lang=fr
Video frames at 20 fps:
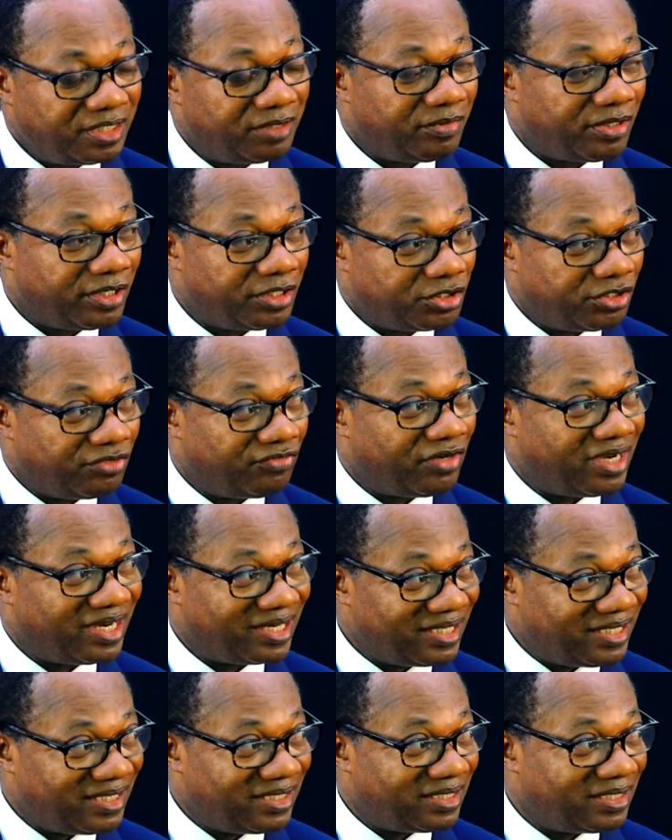de me recevoir
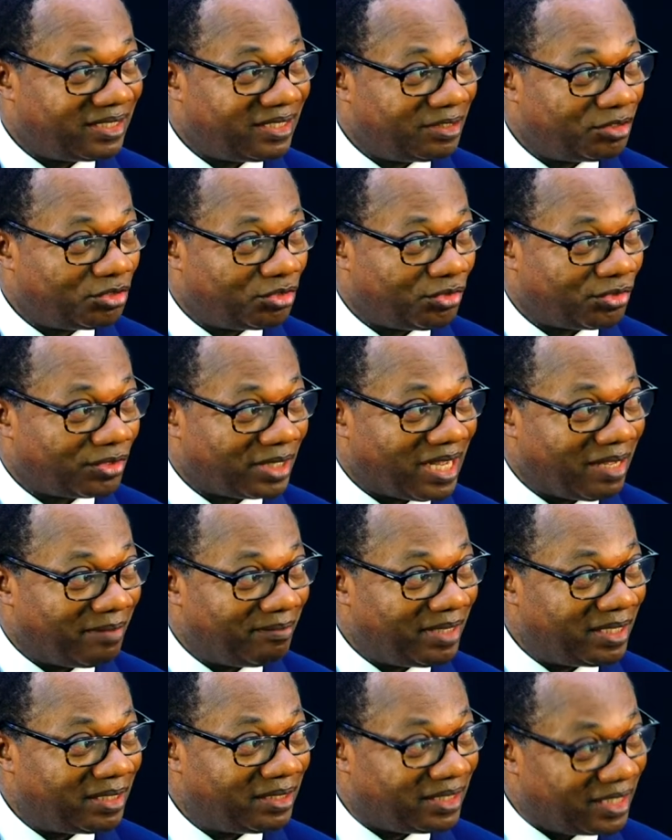ici sur
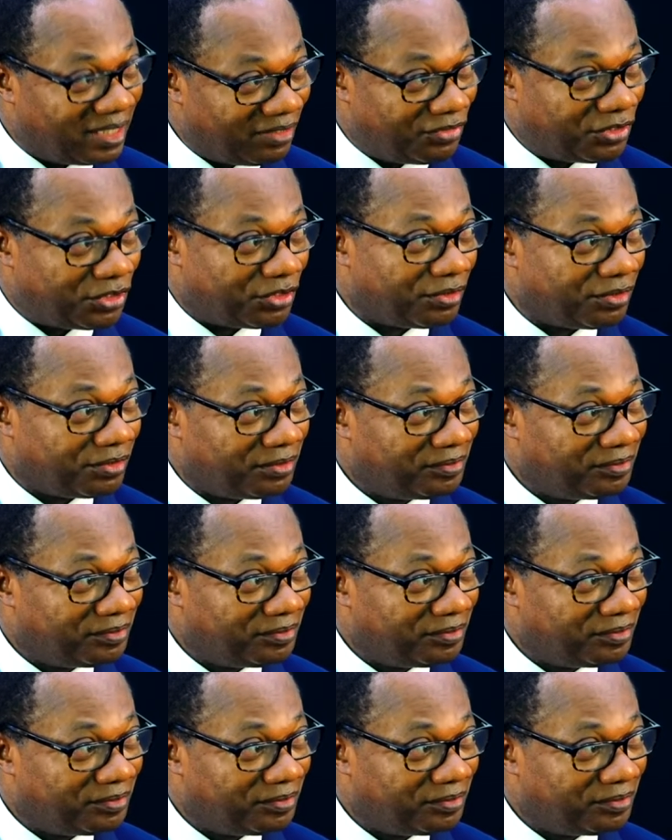Amen Télévision.